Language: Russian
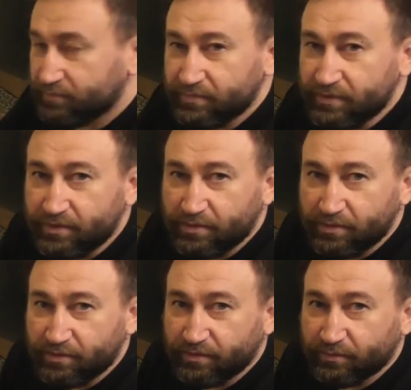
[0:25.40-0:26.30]

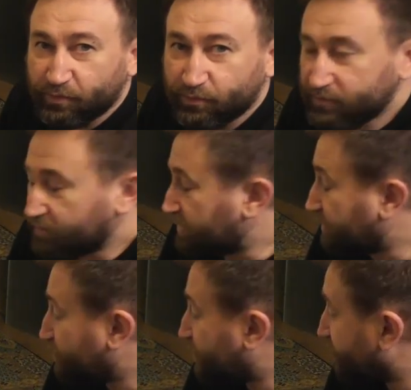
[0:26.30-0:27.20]
не, просто
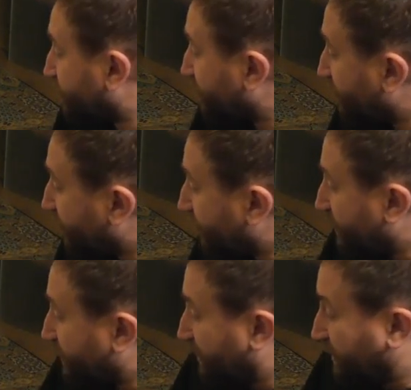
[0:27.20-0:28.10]
конической.
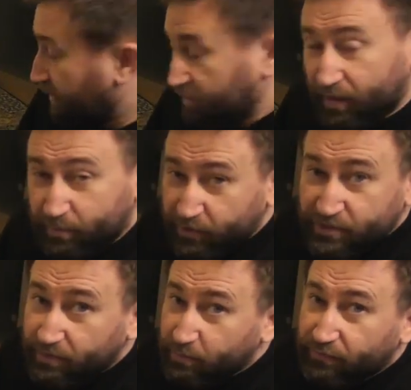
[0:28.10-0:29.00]

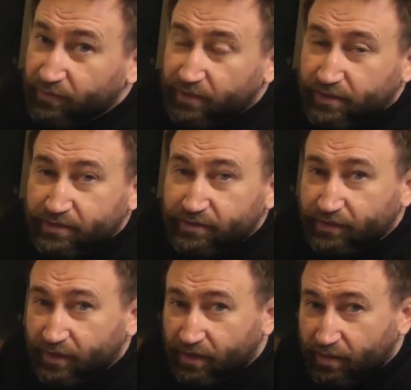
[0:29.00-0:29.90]
Обычная бифилярка
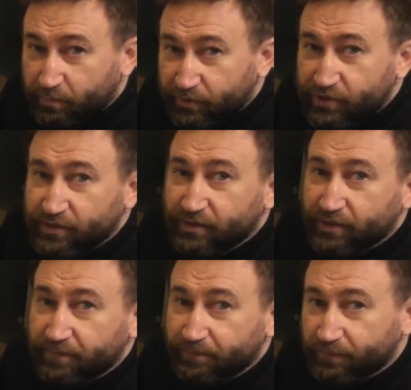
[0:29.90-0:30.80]
на
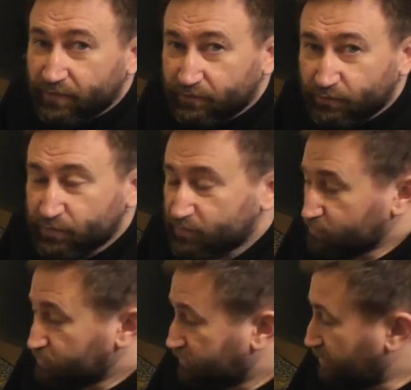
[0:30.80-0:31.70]
обычной
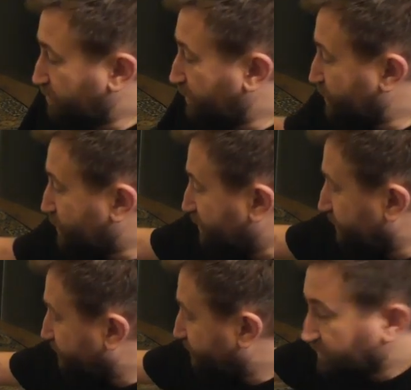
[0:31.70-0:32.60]
индукционной печки.
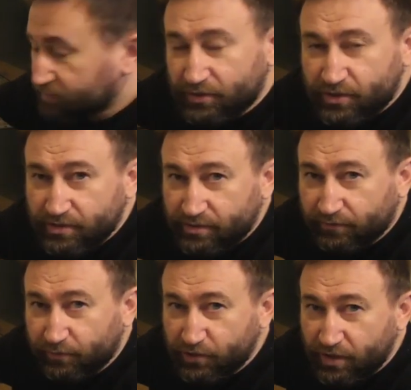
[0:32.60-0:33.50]
Сейчас не
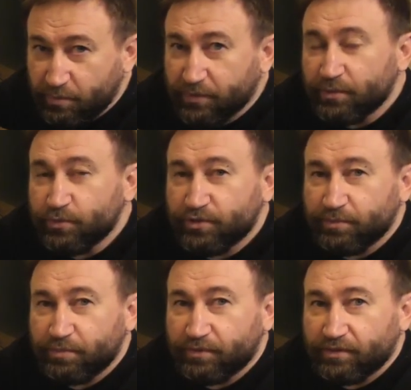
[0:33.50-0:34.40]
включаю, потому
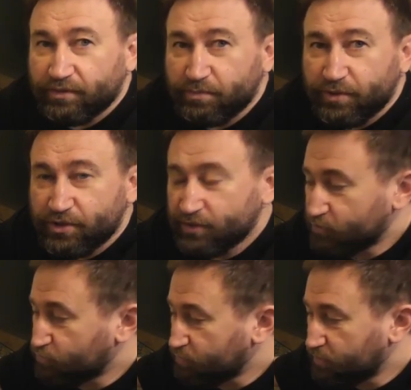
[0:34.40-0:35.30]
что э, печка
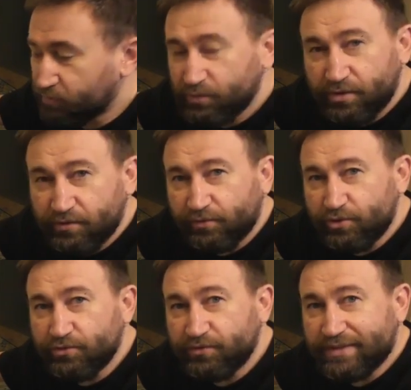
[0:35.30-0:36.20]
шумит, но я ее
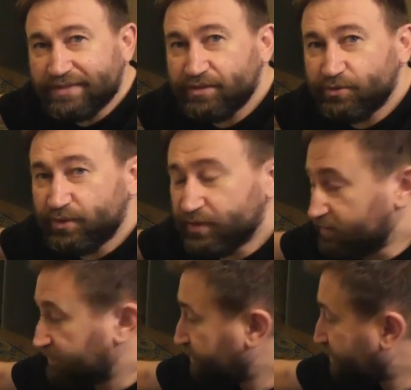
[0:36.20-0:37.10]
включу в конце ролика.